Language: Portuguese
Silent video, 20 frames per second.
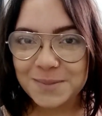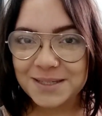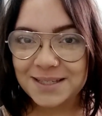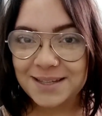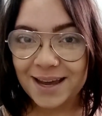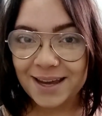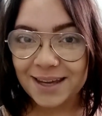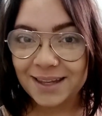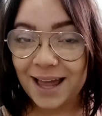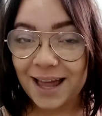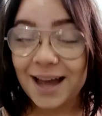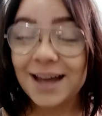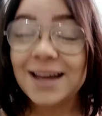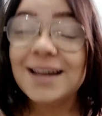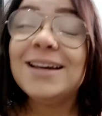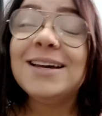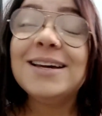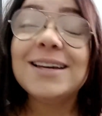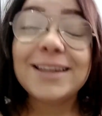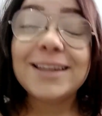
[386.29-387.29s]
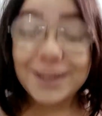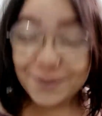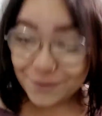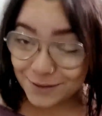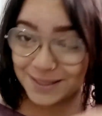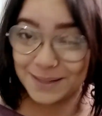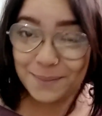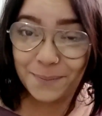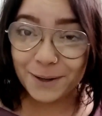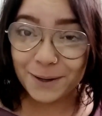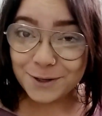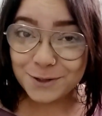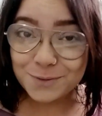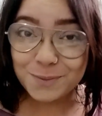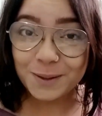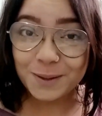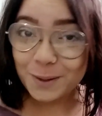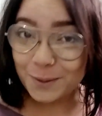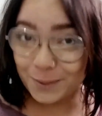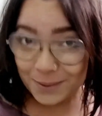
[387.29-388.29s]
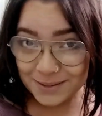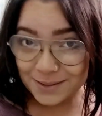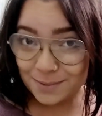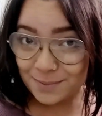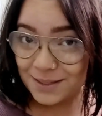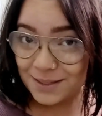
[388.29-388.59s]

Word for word: me segue lá, que você perde muita coisa não me